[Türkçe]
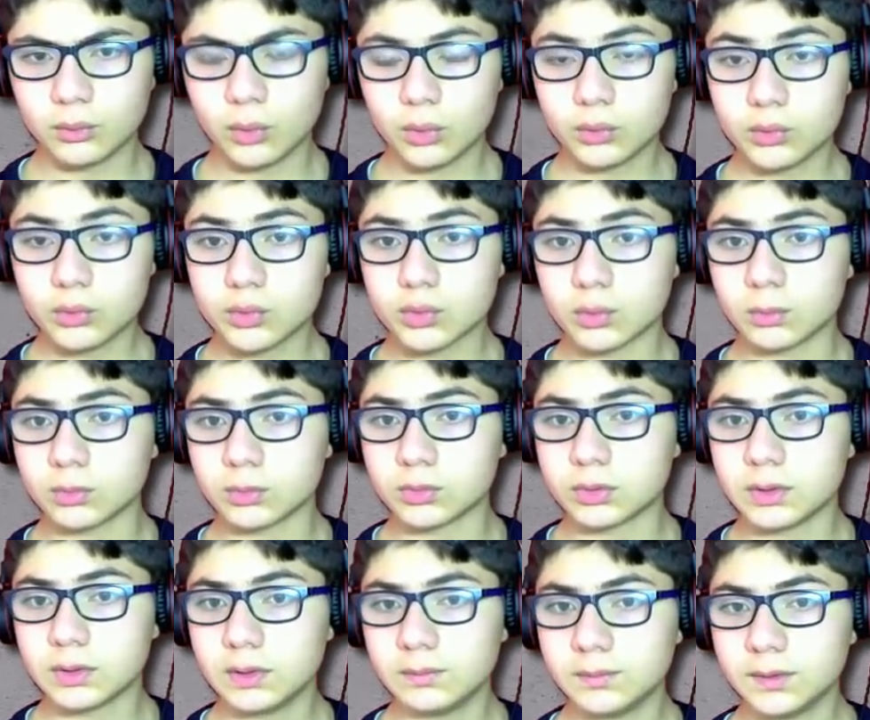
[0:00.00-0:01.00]
400
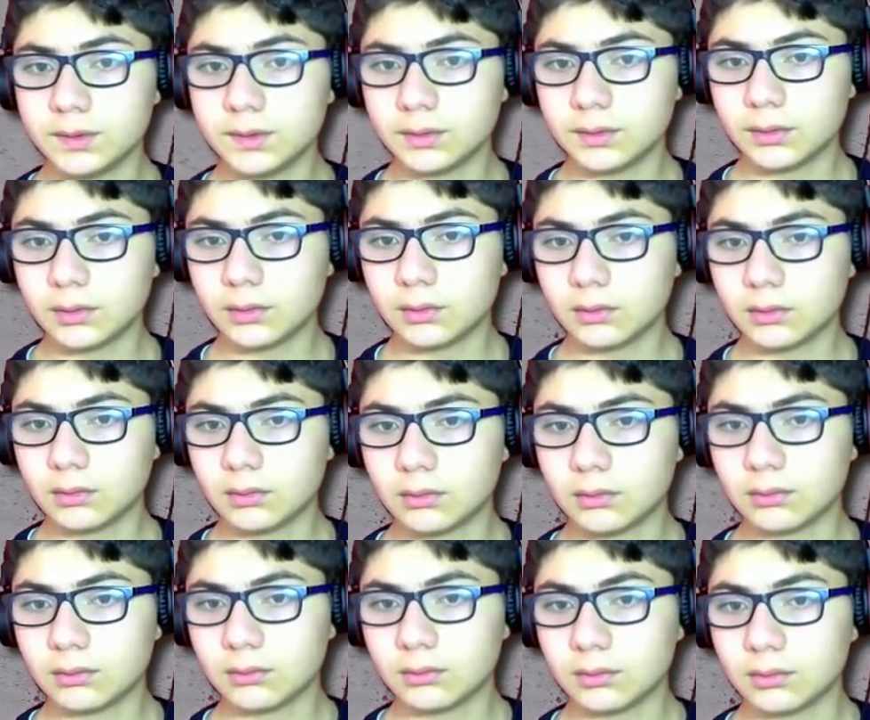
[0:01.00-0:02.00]
Robux iyiymiş.
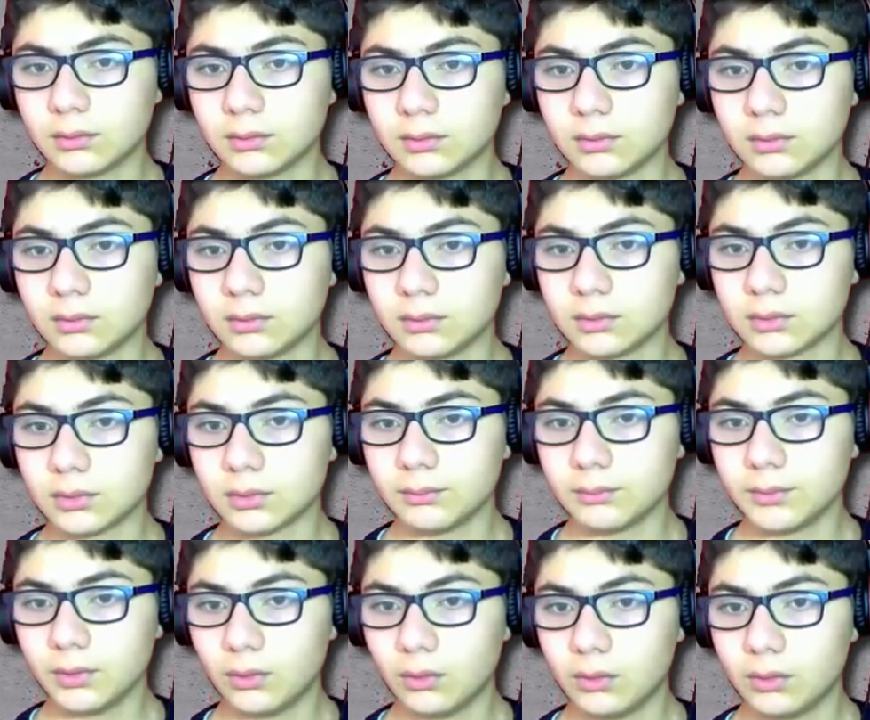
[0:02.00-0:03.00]
Ee,
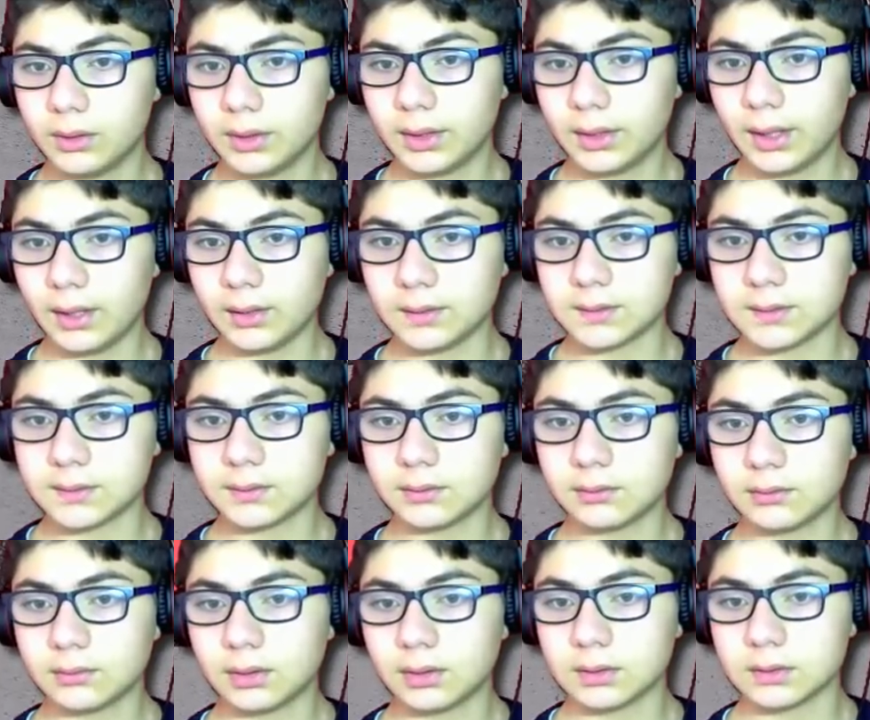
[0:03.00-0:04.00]
zombie Only Gate.
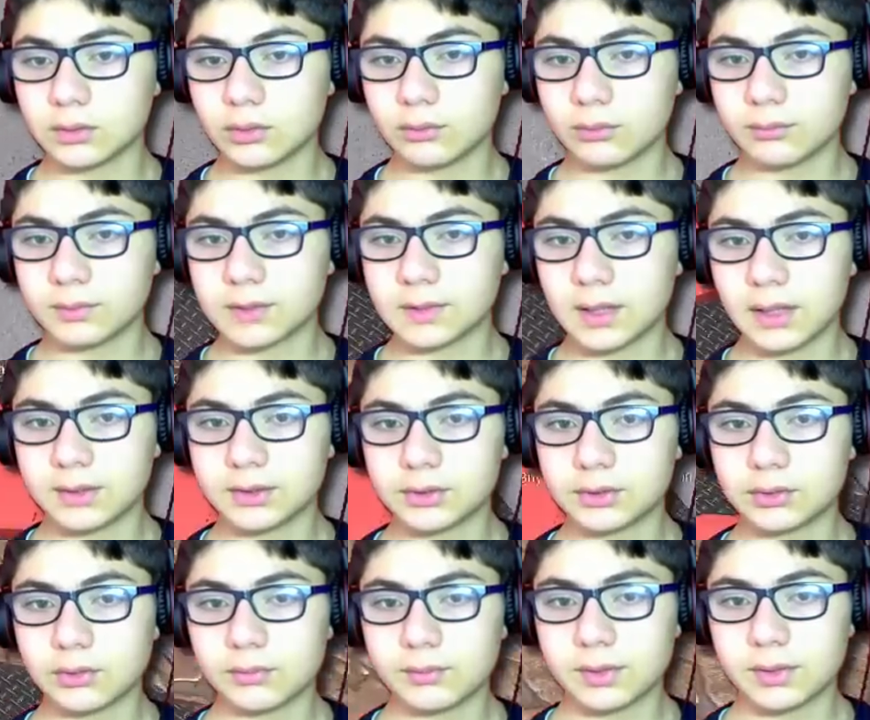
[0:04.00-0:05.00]
Yani zombi,
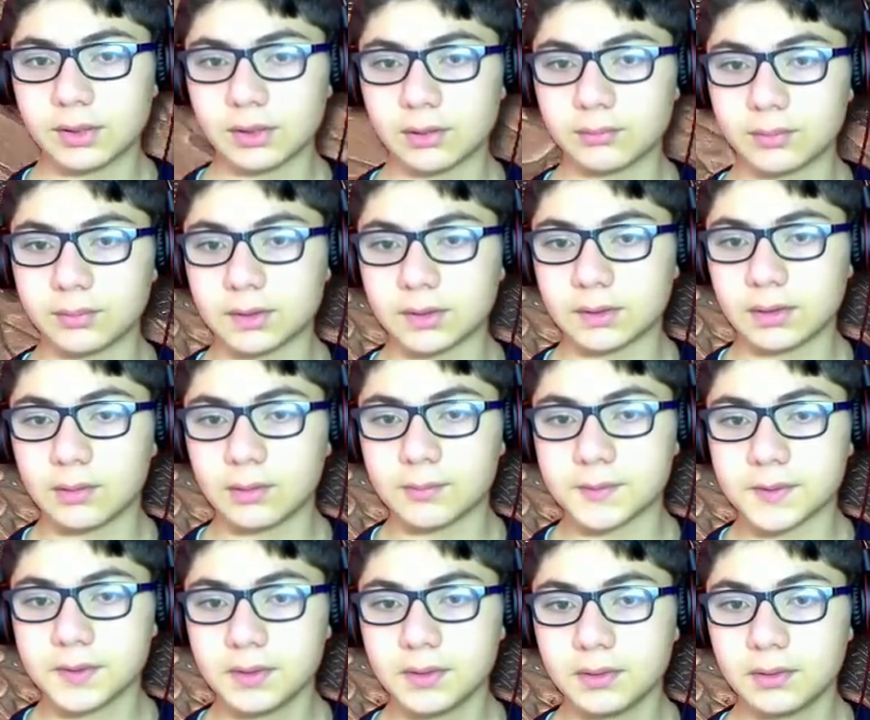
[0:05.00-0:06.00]
sadece zombi girebilir
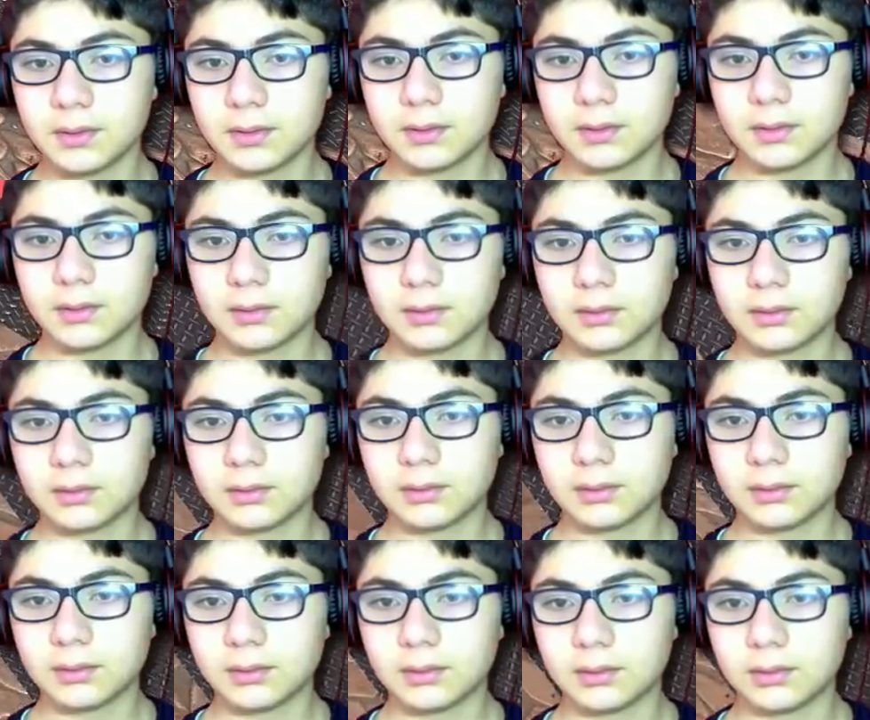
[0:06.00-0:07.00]
kapısı.
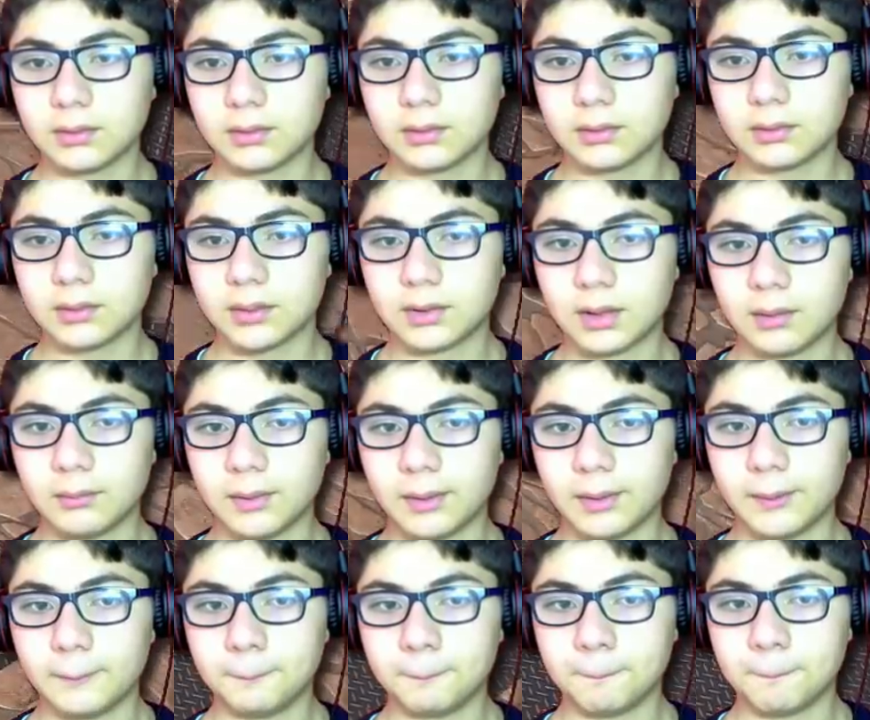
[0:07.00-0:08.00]
Ee,
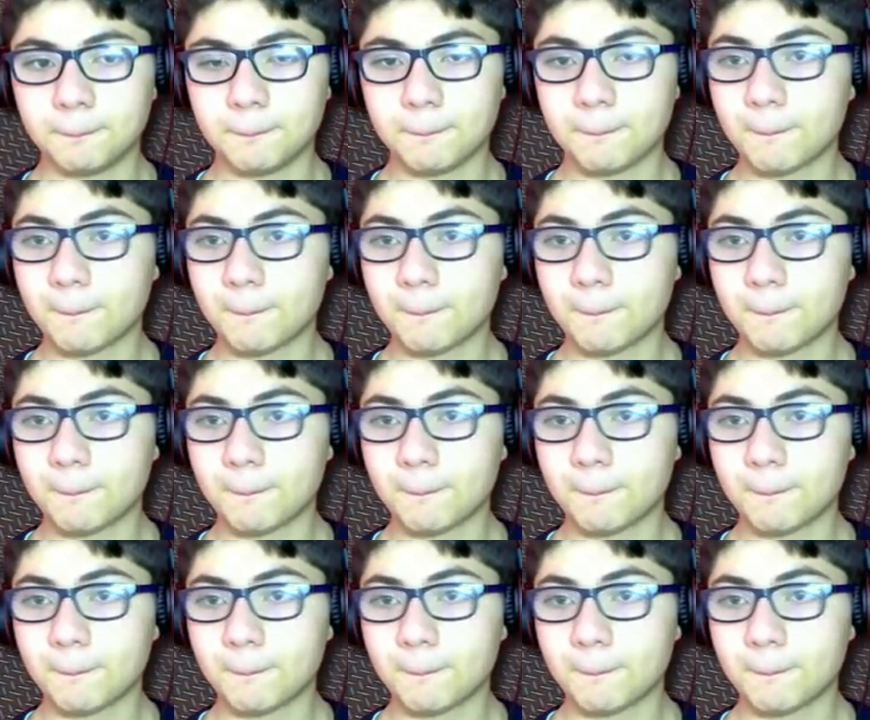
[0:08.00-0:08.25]
tamam.